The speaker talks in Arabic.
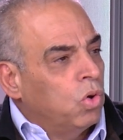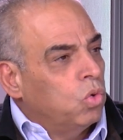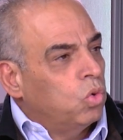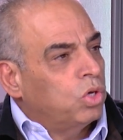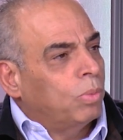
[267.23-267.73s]

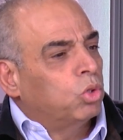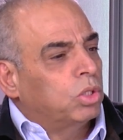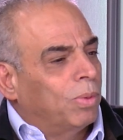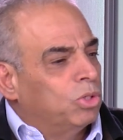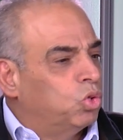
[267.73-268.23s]
ويبدو
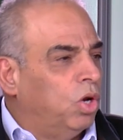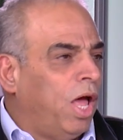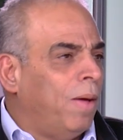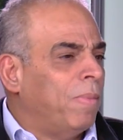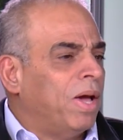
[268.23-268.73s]
التوجه
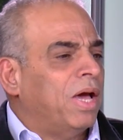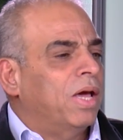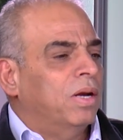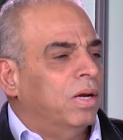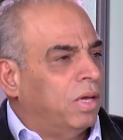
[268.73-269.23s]
العام ما
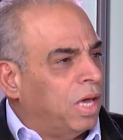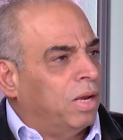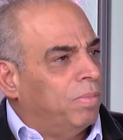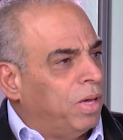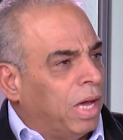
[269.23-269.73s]
كان
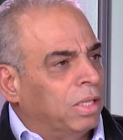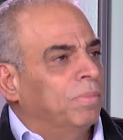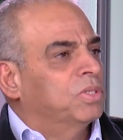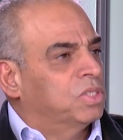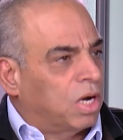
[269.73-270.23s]
كان
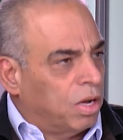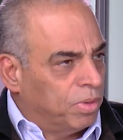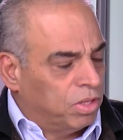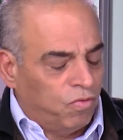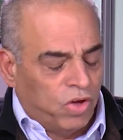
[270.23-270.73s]
بعدم اصدار
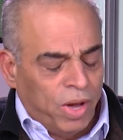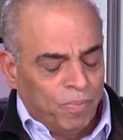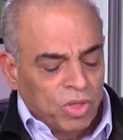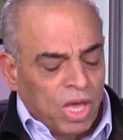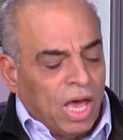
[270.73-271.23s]
امر دفاع
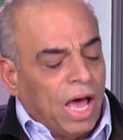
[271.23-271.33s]
نعم.